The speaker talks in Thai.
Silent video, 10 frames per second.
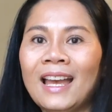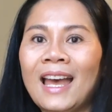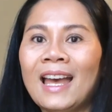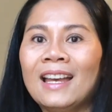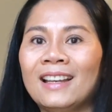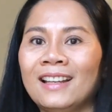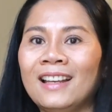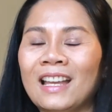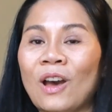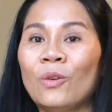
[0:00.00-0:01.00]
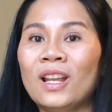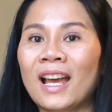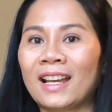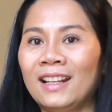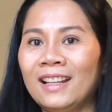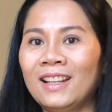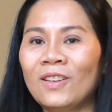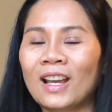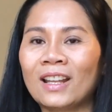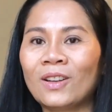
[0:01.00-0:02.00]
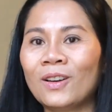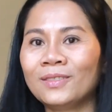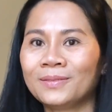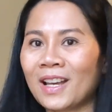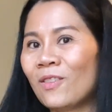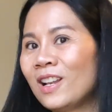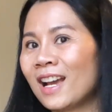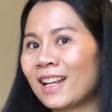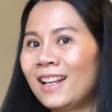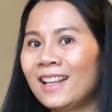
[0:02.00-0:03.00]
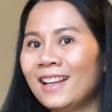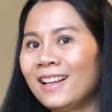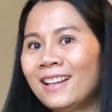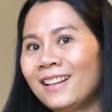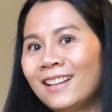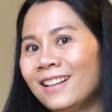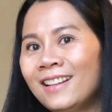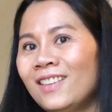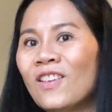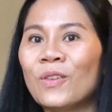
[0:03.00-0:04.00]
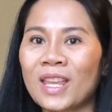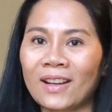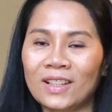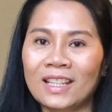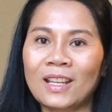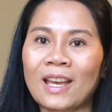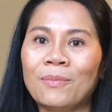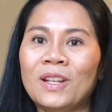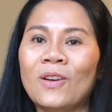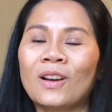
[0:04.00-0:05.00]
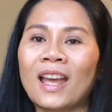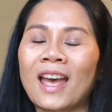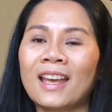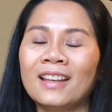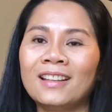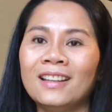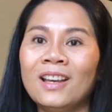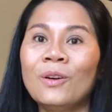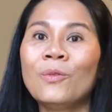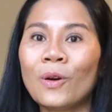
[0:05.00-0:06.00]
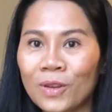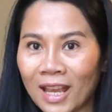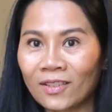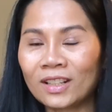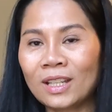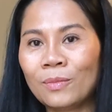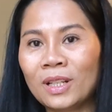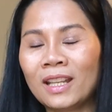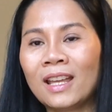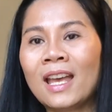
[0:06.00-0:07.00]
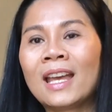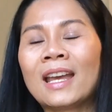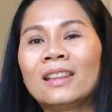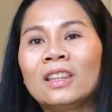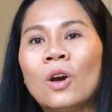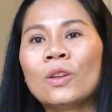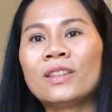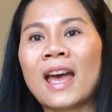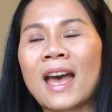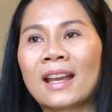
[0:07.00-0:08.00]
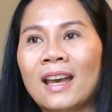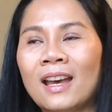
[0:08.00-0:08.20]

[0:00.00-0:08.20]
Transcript: อ่ะเข้าเรื่องกันเลยเนาะค่ะ เนาะ เข้าเรื่องกันเลยว่าอยังวัดทีค่ะพี่น้องค่ะว่าอยังวัดทีมื้อนี้ ก็ต่อจาก